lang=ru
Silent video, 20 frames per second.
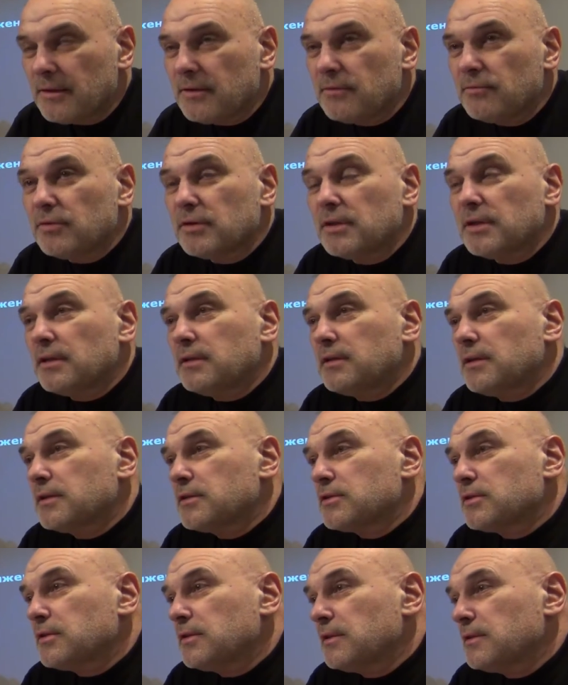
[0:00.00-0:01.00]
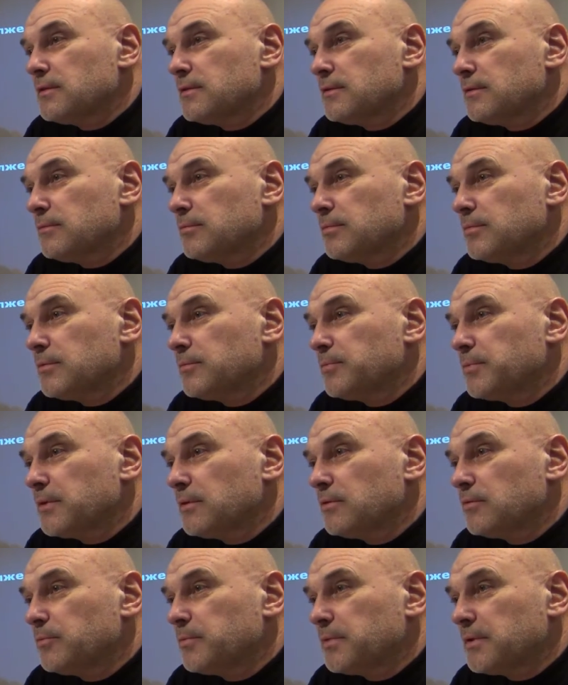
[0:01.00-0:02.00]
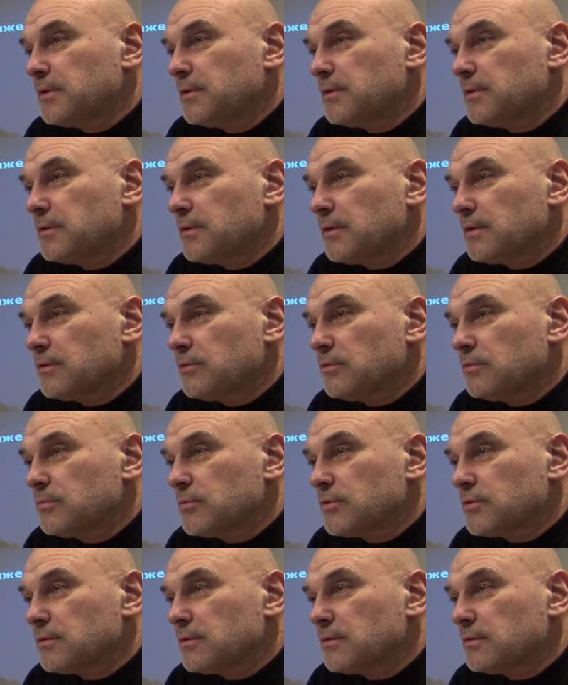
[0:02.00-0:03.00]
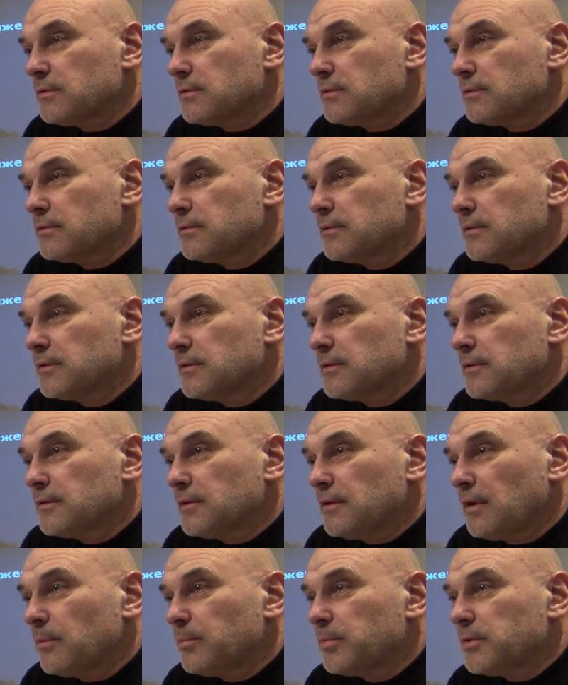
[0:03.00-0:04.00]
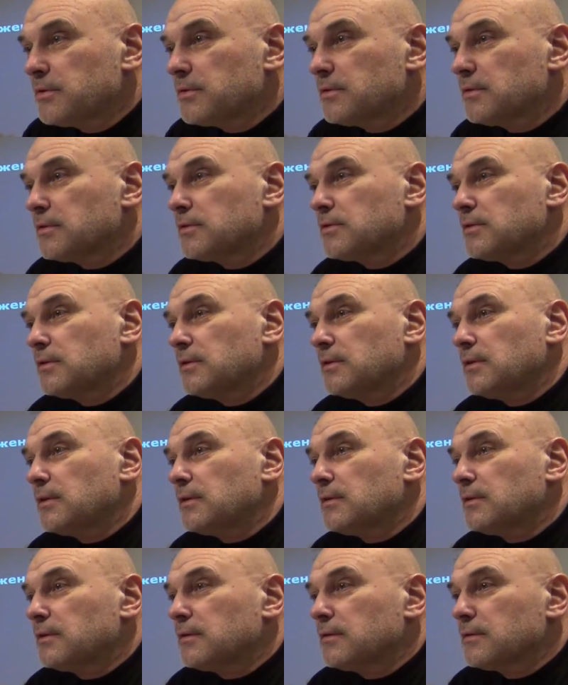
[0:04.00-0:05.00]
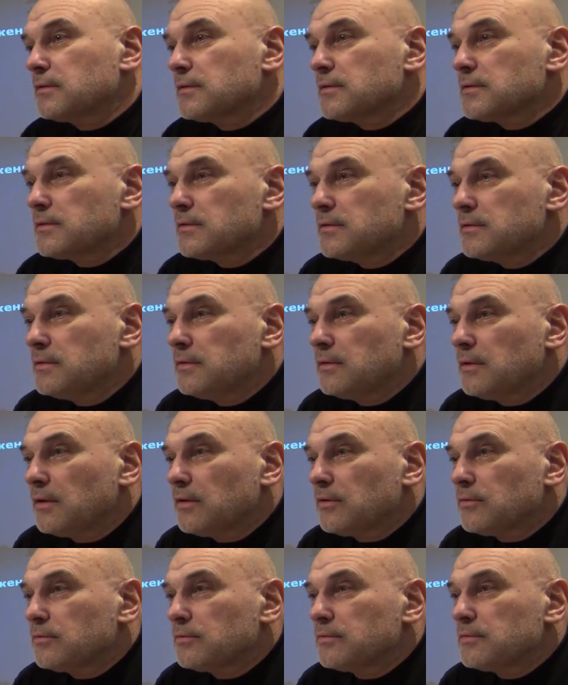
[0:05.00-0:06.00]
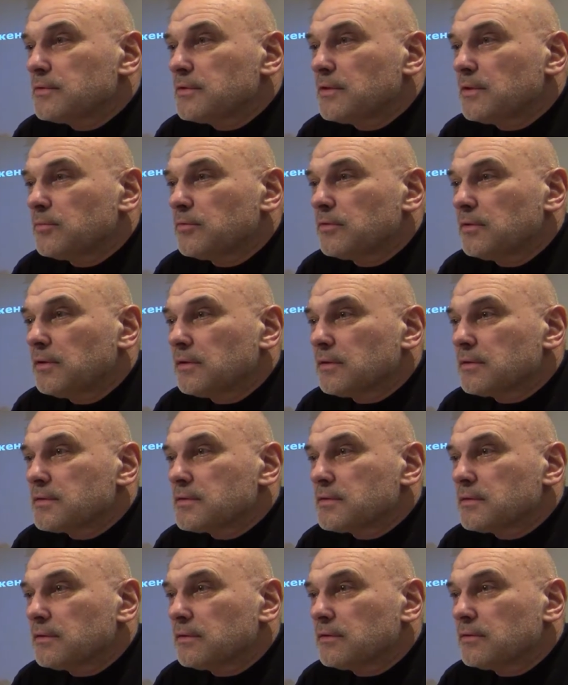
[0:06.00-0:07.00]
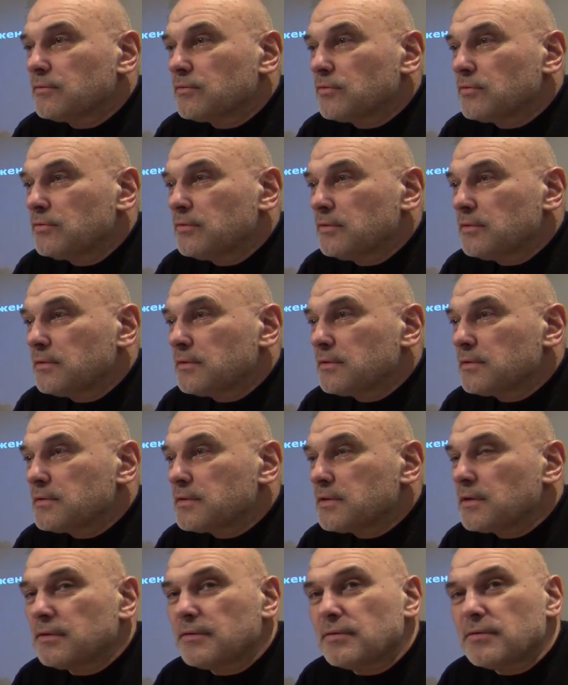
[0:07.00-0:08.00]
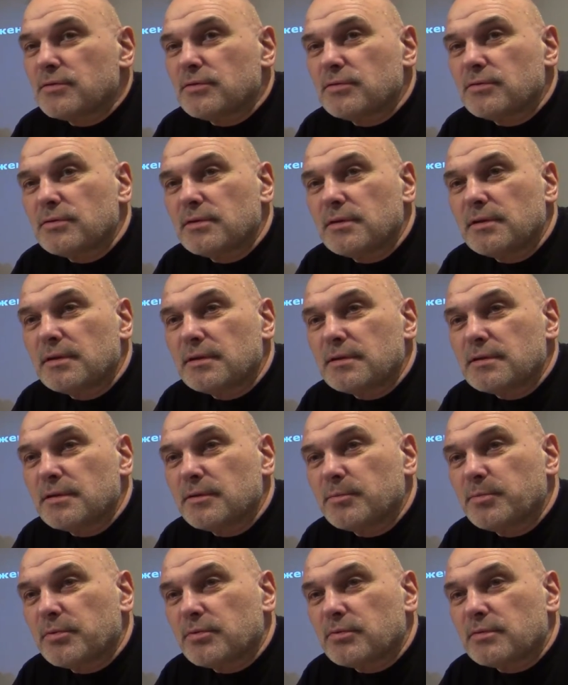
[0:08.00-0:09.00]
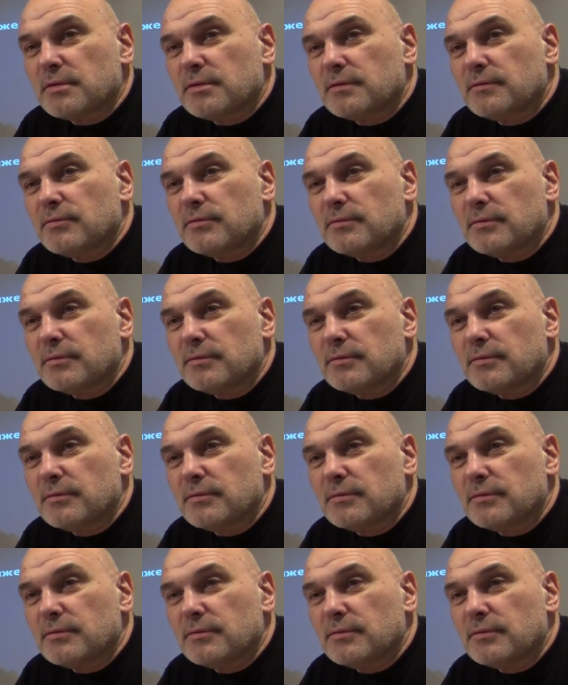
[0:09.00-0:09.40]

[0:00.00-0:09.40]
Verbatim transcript: Вот, я также хотел бы предупредить о том, что обычно же я как-то соединяю тему лекции этого года с соответствующей лекцией прошлого